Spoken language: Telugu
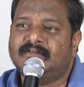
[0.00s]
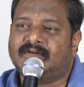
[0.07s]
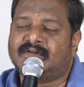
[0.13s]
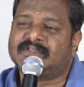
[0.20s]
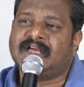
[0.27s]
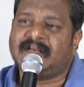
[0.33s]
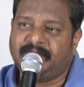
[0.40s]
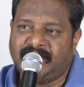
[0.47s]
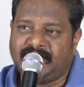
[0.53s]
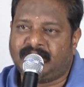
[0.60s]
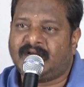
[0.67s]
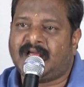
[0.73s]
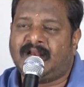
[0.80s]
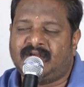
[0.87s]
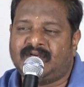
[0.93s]
ఒకసారి మీరు
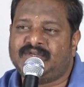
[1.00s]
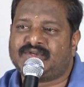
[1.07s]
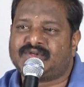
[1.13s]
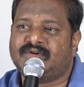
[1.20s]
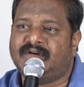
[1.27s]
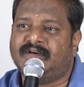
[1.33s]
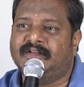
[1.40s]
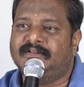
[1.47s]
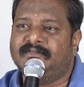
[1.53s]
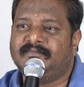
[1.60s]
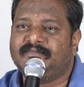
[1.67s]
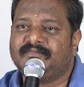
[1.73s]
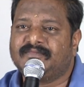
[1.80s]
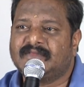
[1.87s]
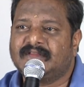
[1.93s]
కూడా ఆలోచించుకోండి
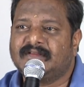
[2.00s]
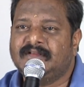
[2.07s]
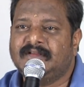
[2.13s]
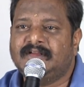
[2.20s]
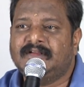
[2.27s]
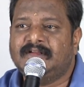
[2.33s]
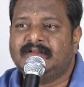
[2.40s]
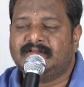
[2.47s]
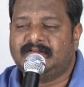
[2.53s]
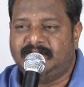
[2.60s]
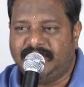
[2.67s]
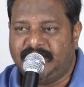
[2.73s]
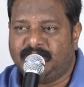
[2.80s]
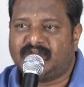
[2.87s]
దీని